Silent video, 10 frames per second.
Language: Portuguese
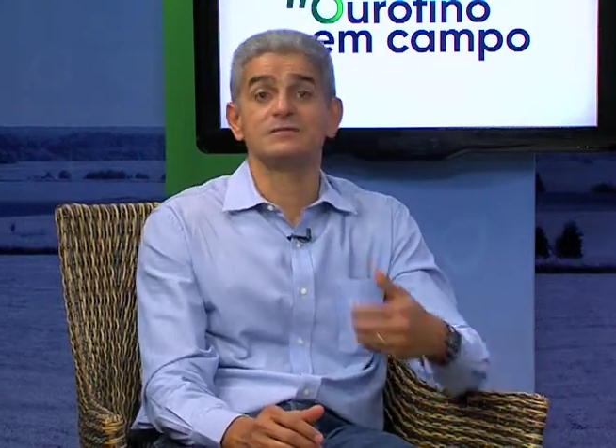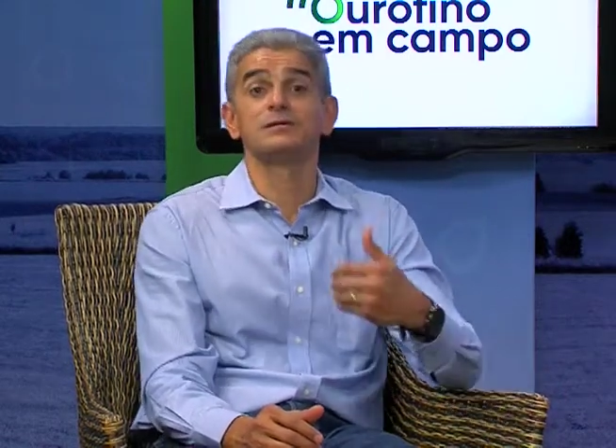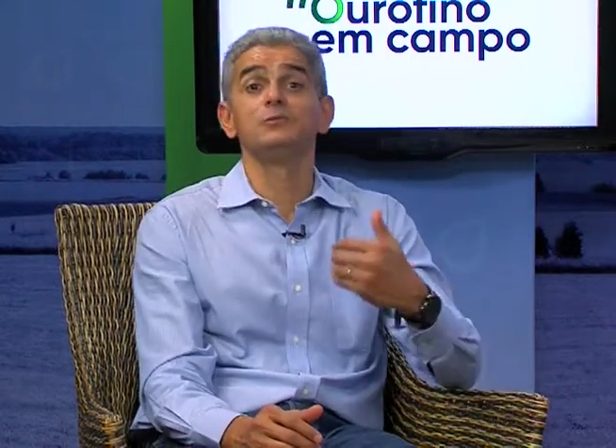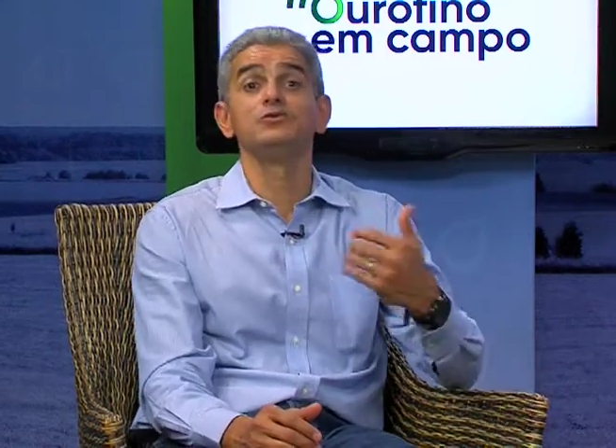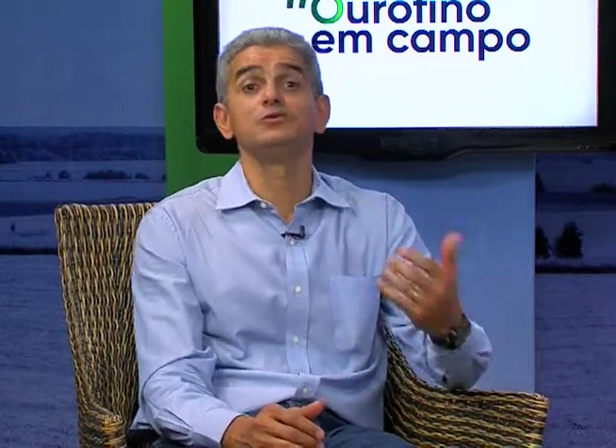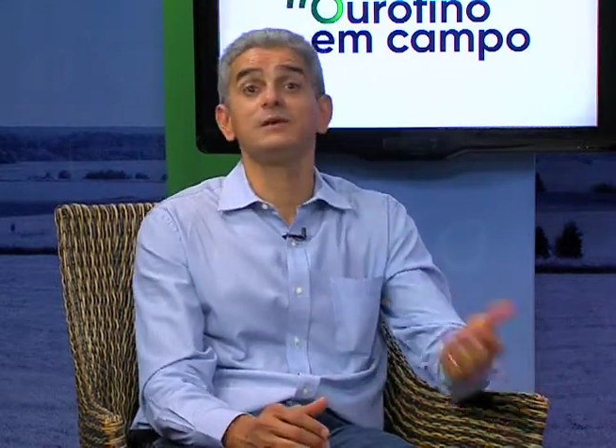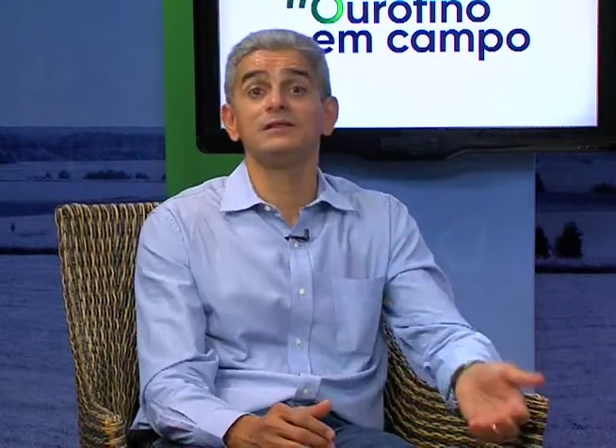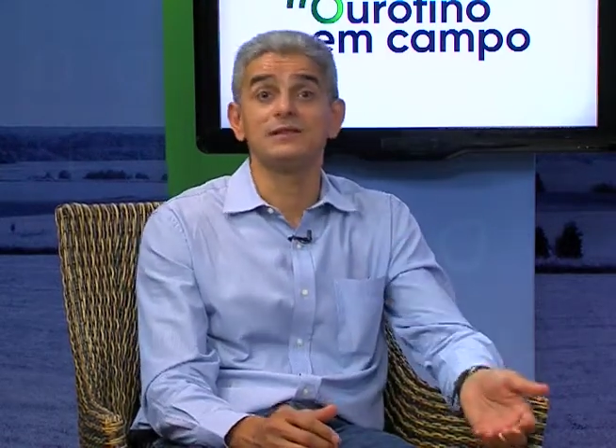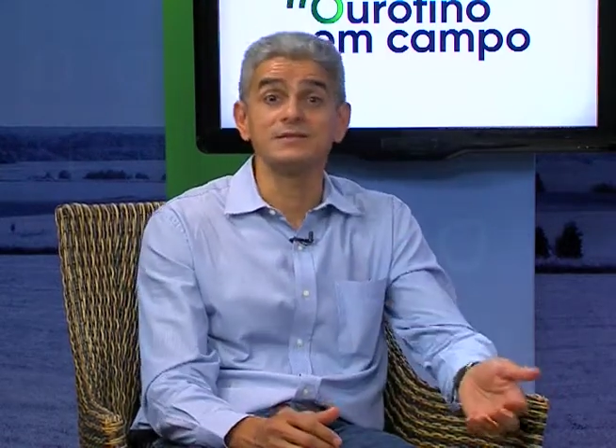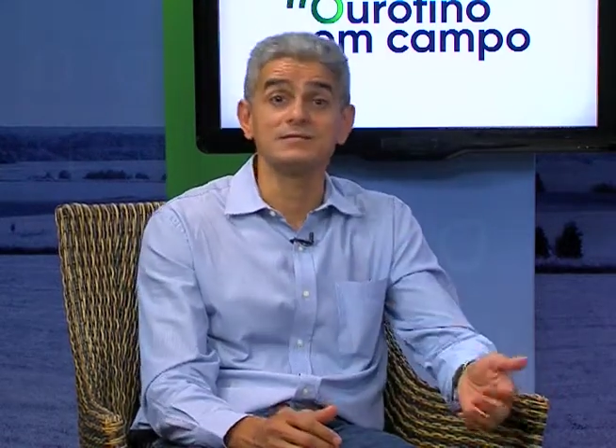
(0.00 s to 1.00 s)
são muito bem
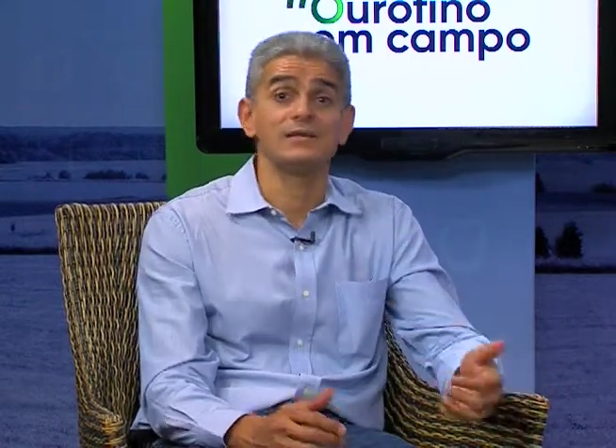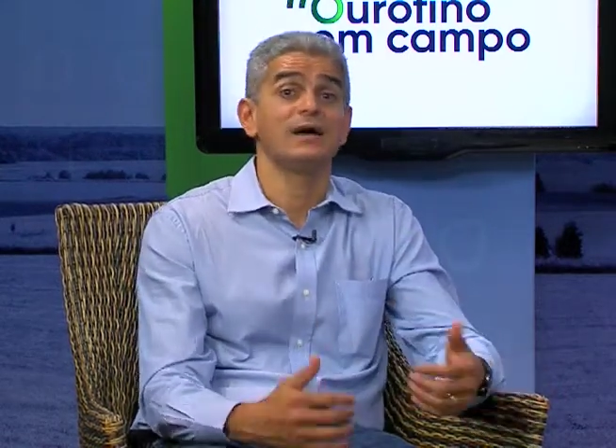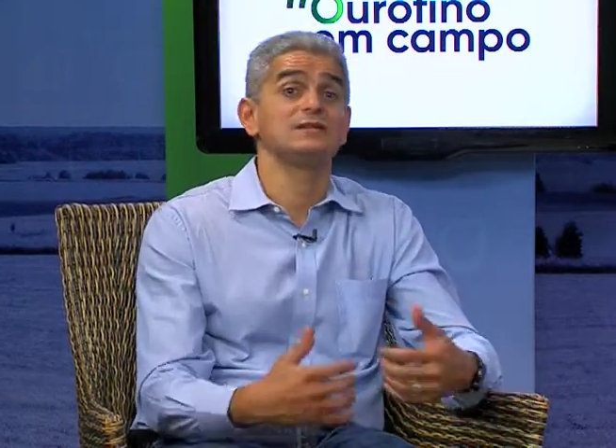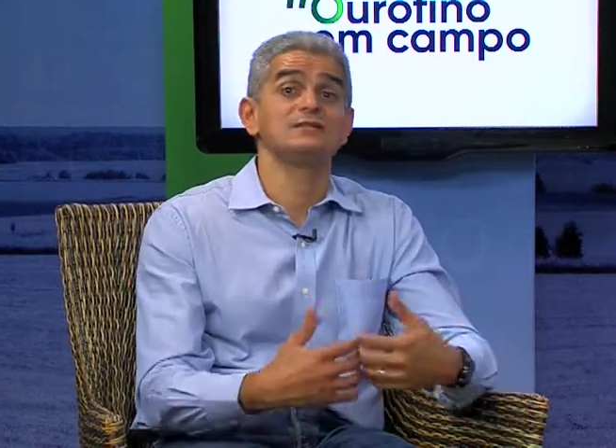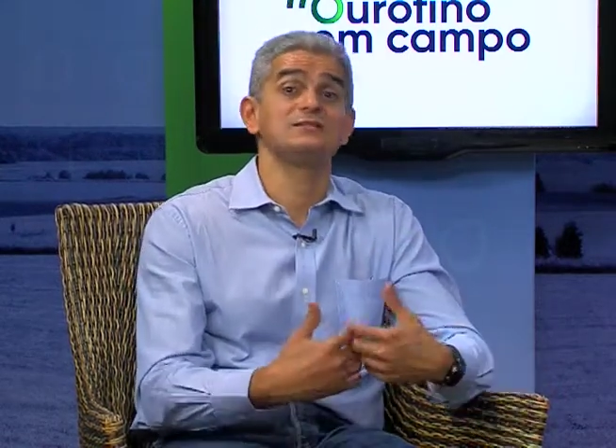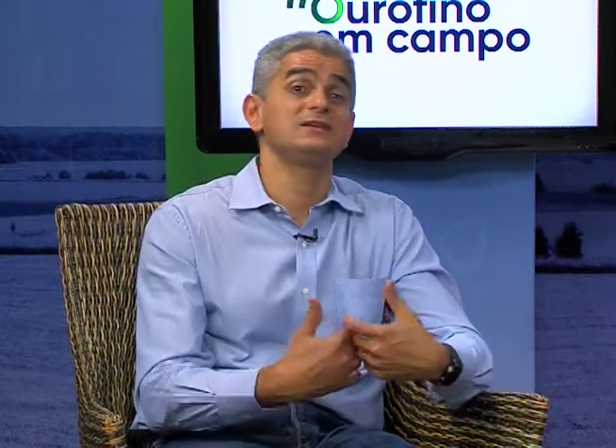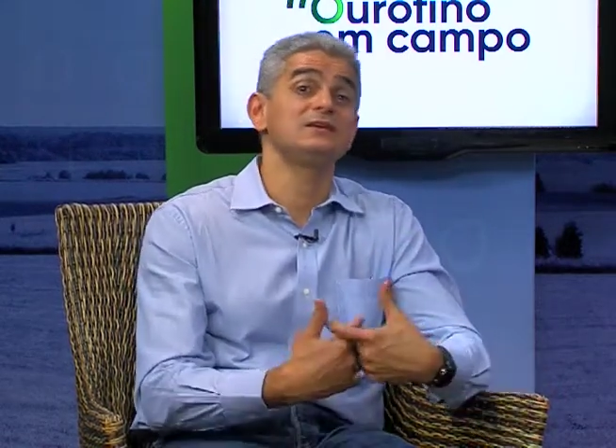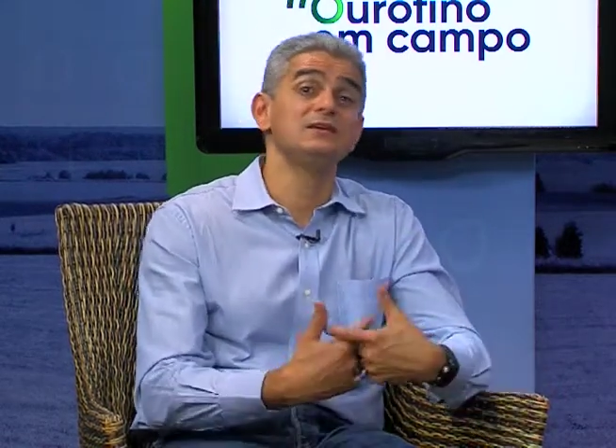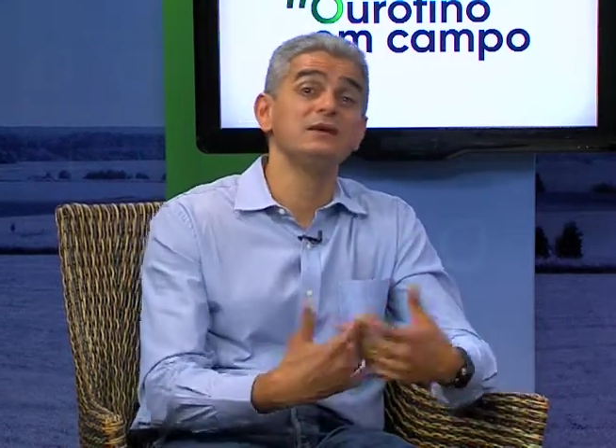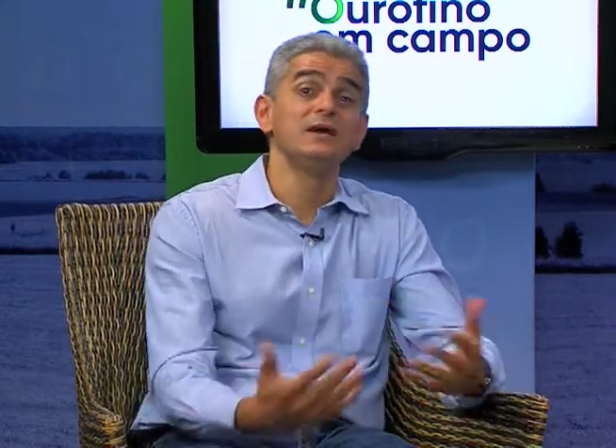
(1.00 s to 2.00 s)
testadas e
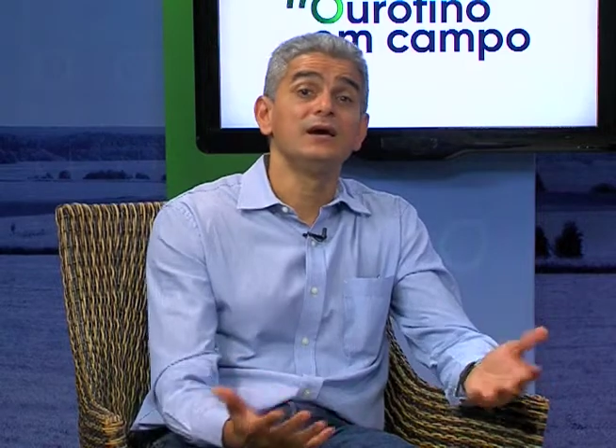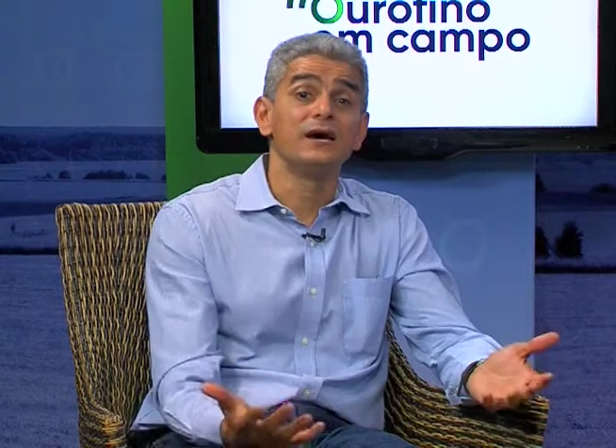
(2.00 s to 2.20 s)
que,